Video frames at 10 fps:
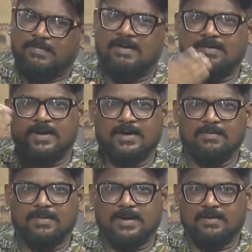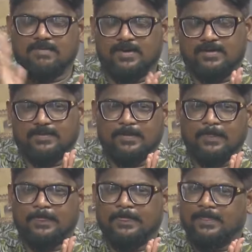మావాడైనా పరాయివాడే
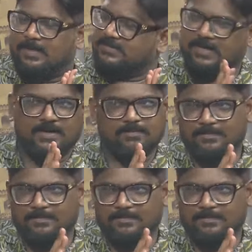సరే